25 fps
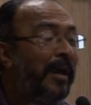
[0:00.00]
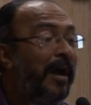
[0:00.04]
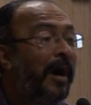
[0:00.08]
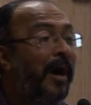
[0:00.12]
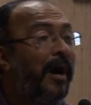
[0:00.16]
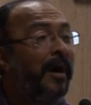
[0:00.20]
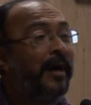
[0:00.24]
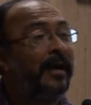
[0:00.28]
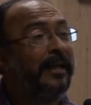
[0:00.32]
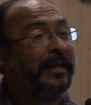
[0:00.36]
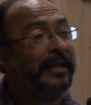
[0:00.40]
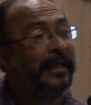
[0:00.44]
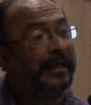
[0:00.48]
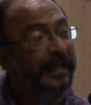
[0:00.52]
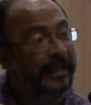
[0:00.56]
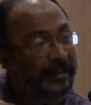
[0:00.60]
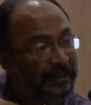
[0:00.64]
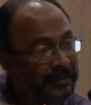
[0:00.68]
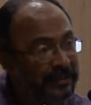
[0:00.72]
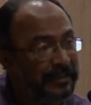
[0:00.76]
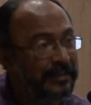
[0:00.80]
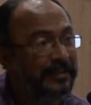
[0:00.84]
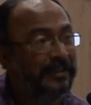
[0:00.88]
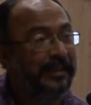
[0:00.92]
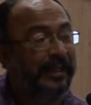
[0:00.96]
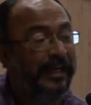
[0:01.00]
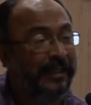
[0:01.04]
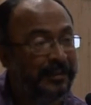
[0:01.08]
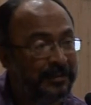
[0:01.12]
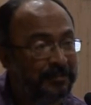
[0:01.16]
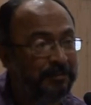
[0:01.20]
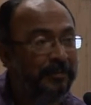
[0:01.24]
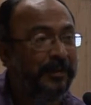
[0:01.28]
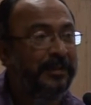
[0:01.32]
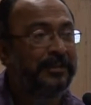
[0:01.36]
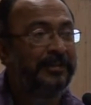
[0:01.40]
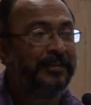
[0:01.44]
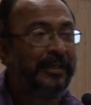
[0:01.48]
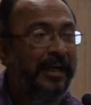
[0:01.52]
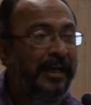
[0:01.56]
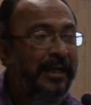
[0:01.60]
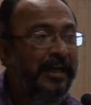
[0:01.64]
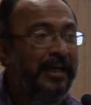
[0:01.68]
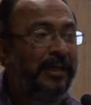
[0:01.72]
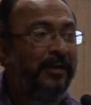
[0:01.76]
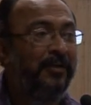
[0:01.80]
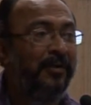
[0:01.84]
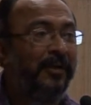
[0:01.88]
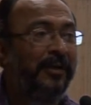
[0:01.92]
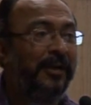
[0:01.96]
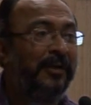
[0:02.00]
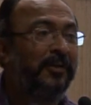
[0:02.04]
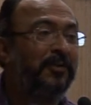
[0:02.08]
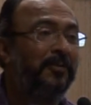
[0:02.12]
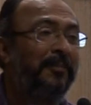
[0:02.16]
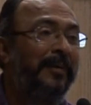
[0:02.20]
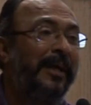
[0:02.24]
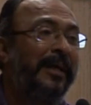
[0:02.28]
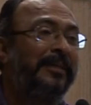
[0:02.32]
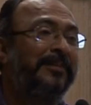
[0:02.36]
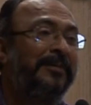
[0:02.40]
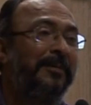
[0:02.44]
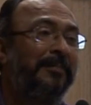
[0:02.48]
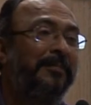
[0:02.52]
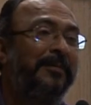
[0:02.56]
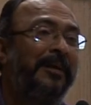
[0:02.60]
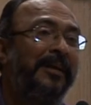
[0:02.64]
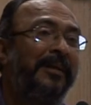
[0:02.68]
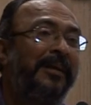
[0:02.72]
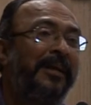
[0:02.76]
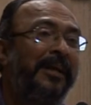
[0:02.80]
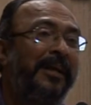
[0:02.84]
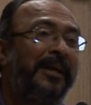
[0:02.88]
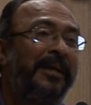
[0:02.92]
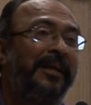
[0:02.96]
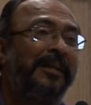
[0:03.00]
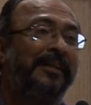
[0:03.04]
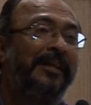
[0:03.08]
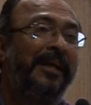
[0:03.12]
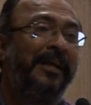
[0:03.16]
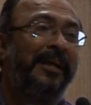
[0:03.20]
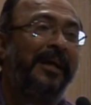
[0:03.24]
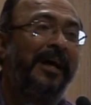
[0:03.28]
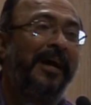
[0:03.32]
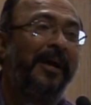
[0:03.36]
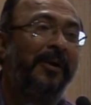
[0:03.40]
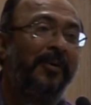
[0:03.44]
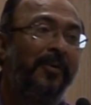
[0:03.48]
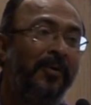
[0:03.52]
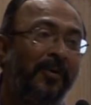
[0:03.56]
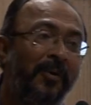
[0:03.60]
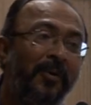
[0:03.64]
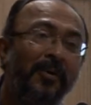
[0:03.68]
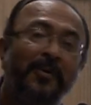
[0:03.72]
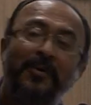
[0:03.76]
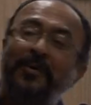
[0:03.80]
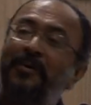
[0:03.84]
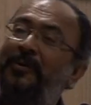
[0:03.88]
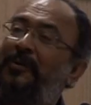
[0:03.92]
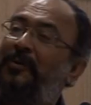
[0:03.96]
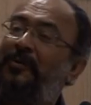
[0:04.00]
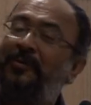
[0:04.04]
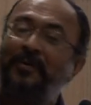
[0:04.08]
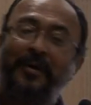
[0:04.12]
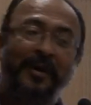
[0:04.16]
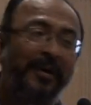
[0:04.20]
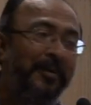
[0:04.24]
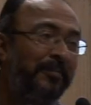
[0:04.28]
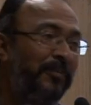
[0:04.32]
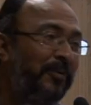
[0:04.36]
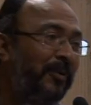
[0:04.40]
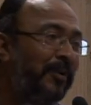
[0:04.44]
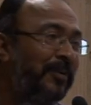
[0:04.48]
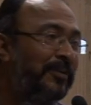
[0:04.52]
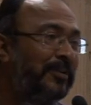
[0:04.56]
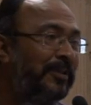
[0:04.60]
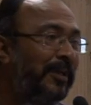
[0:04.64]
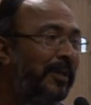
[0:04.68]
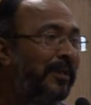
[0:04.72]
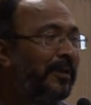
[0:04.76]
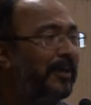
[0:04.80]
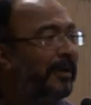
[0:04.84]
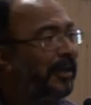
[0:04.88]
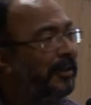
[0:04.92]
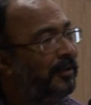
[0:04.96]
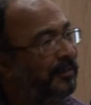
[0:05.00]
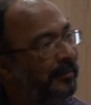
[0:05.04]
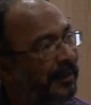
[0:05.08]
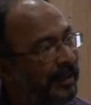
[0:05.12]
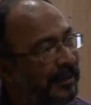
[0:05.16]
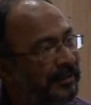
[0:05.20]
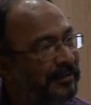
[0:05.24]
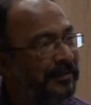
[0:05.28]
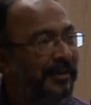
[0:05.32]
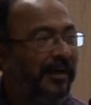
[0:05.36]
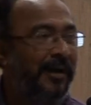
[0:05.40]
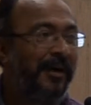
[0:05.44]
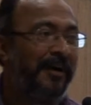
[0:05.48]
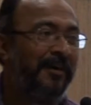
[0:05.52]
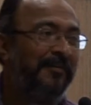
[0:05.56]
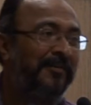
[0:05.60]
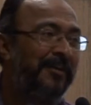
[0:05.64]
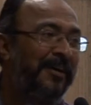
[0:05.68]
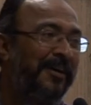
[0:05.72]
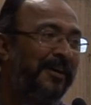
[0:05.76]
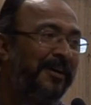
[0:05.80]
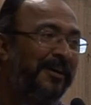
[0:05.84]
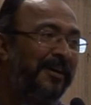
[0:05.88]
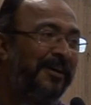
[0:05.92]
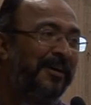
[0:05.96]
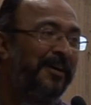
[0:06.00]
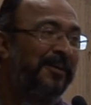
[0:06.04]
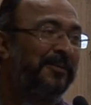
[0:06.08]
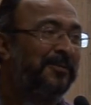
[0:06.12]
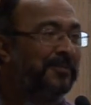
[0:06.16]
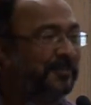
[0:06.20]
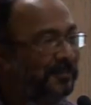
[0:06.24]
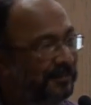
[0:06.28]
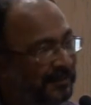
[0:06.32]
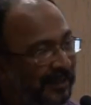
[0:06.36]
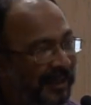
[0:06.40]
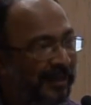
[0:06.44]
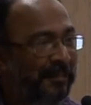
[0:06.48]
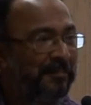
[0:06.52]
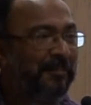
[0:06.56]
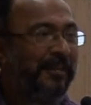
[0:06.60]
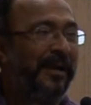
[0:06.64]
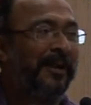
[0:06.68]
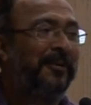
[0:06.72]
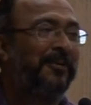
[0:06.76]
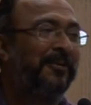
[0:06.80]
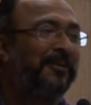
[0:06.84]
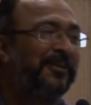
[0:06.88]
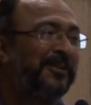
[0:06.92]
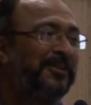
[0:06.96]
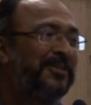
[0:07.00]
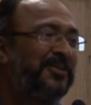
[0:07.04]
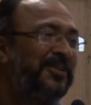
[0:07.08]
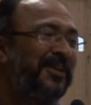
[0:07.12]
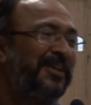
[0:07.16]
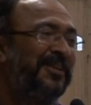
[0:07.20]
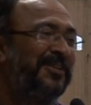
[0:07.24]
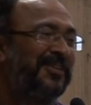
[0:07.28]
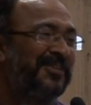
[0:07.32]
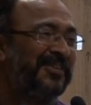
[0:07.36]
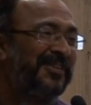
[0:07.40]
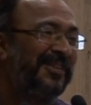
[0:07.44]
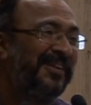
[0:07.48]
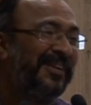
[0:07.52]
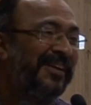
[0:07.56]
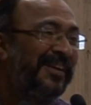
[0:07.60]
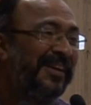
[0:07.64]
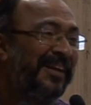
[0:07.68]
अगर इस इस पर्सनैलिटी को अगर तुम एक्सेप्ट करने के लिए तैयार हो तो आई एम योर सन अदरवाइज आवारा हूँ आई एम बैक ऑन द स्ट्रीट्स